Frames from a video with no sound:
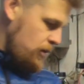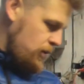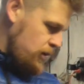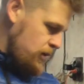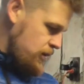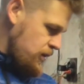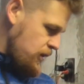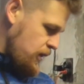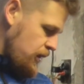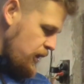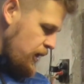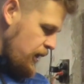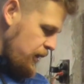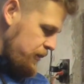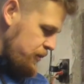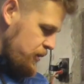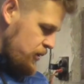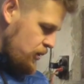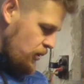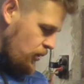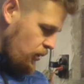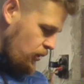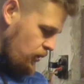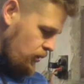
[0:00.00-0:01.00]
Sklejmy
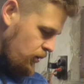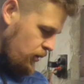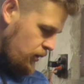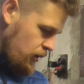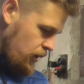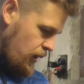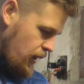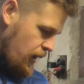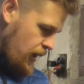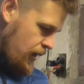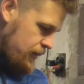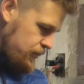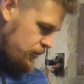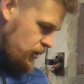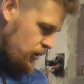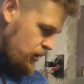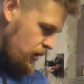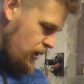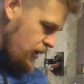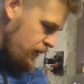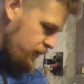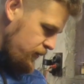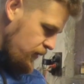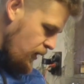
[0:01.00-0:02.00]
to klejem do
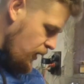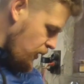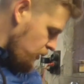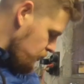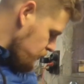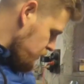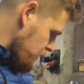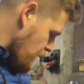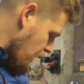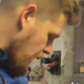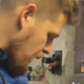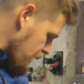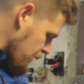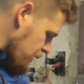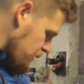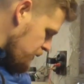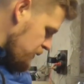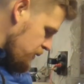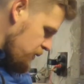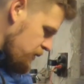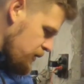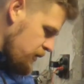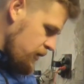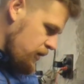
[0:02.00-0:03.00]
drewna o tak
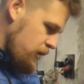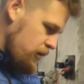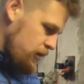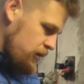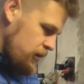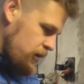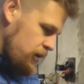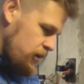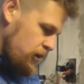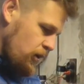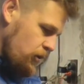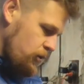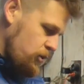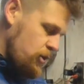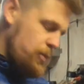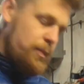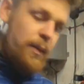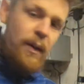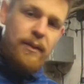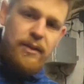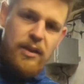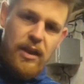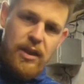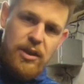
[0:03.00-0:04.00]
i to już
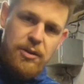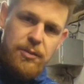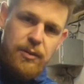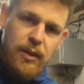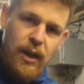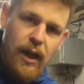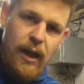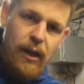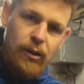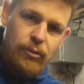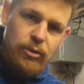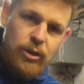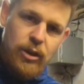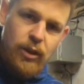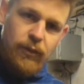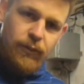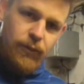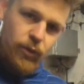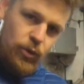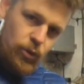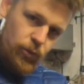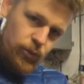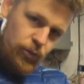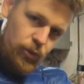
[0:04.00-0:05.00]
sprawdzaliśmy na aucie,
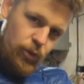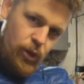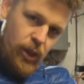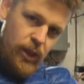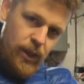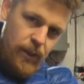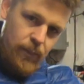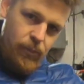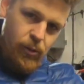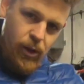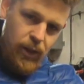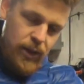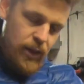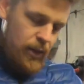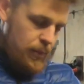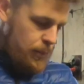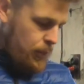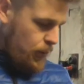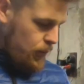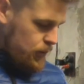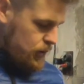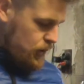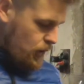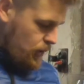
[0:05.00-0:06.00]
wyrównuje nam ładnie
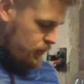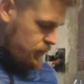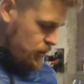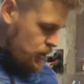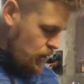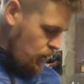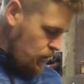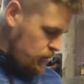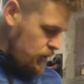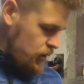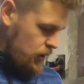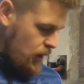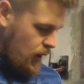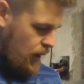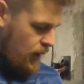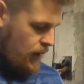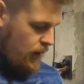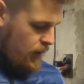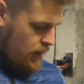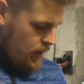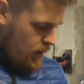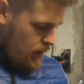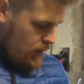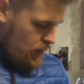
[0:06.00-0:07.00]
poziom, siądzie,
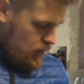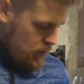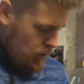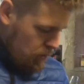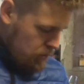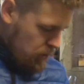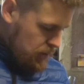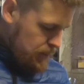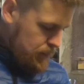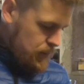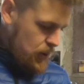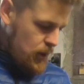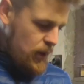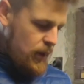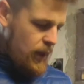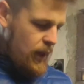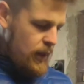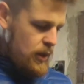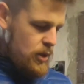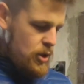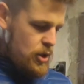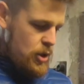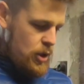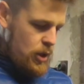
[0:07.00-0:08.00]
to się
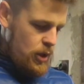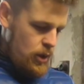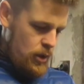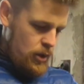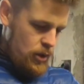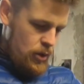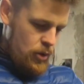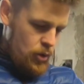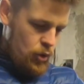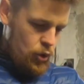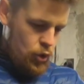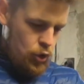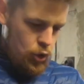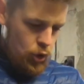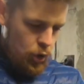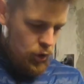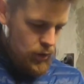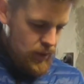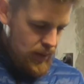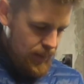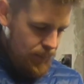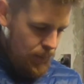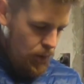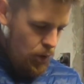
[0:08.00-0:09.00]
przykręci do
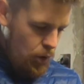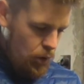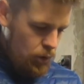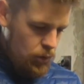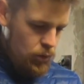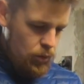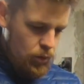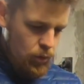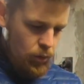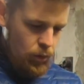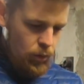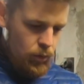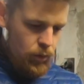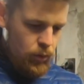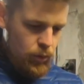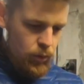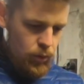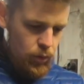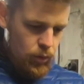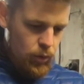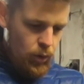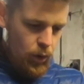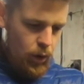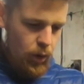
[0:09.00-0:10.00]
samochodu,
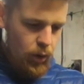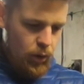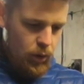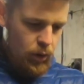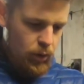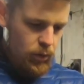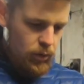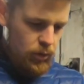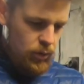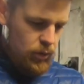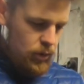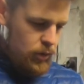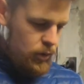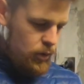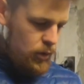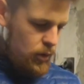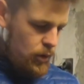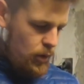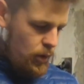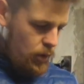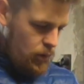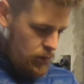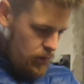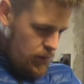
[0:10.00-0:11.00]
do, y,
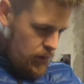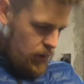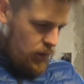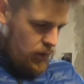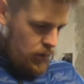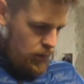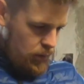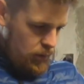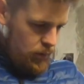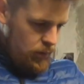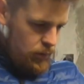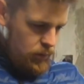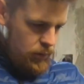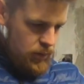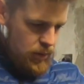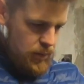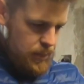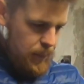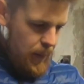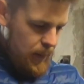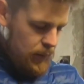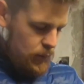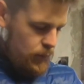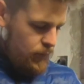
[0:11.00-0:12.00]
do tego
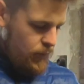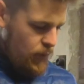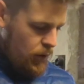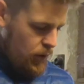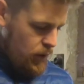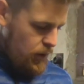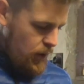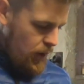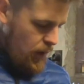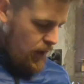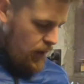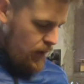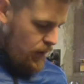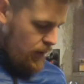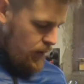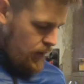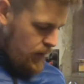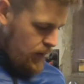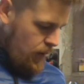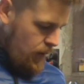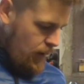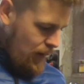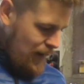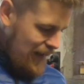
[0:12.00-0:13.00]
spadu w oknie,
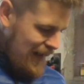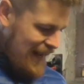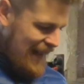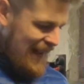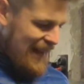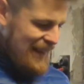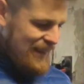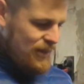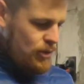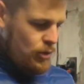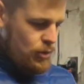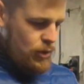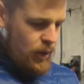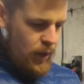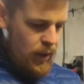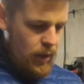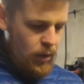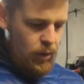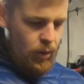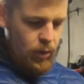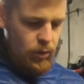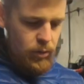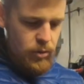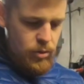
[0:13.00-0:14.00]
a do
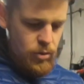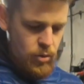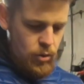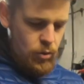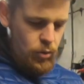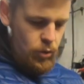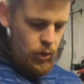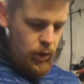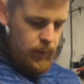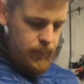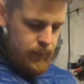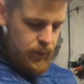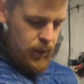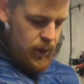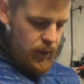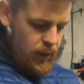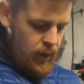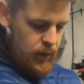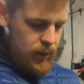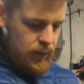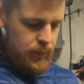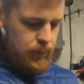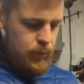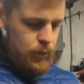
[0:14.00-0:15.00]
tego z góry
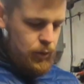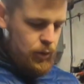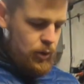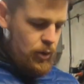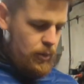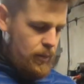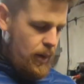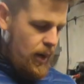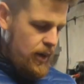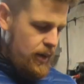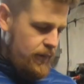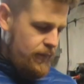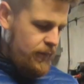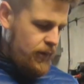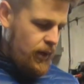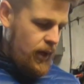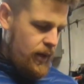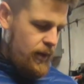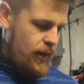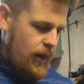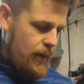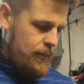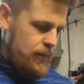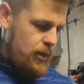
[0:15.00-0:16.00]
przykręcimy już normalnie
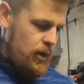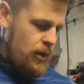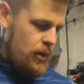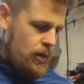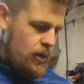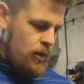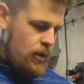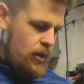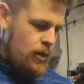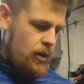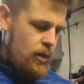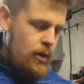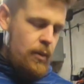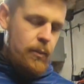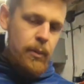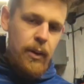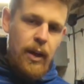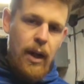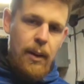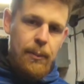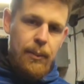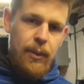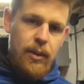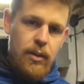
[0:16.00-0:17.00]
wkrętami
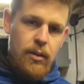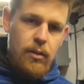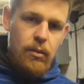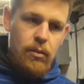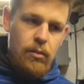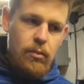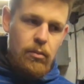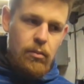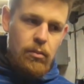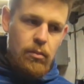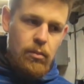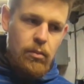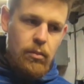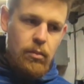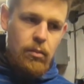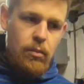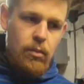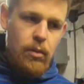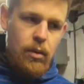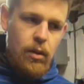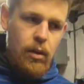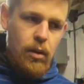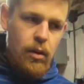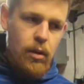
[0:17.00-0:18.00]
parapet.
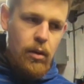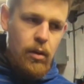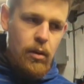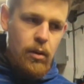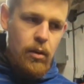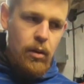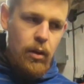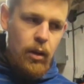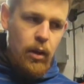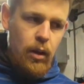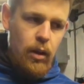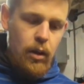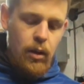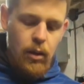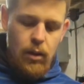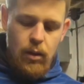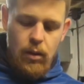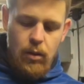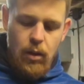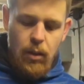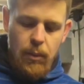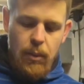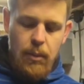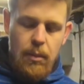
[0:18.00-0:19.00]
I
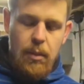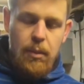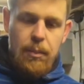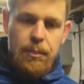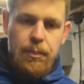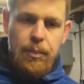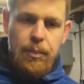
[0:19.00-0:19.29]
robimy